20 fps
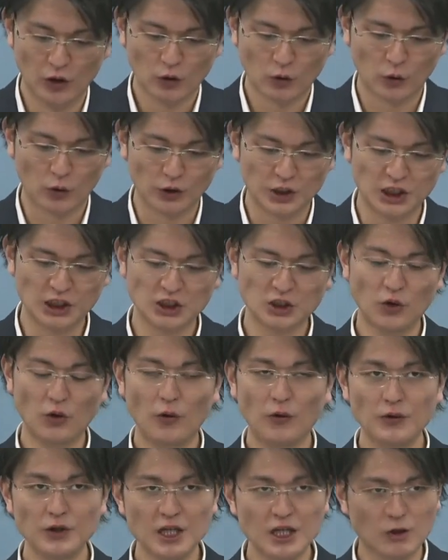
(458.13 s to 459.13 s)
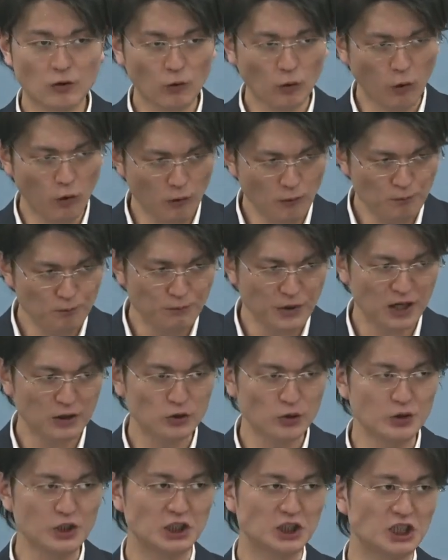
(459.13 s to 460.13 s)
ここ非常にコ
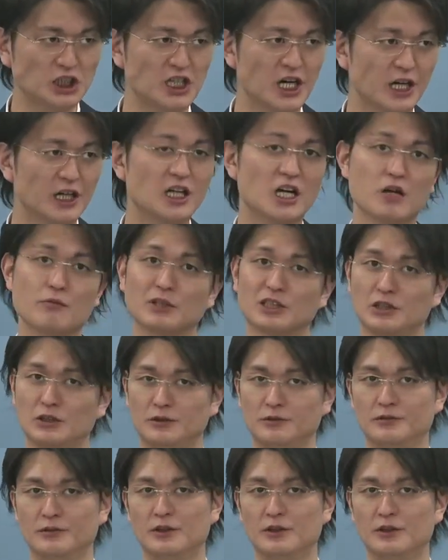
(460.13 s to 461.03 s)
ンパクトに仕上げてあります。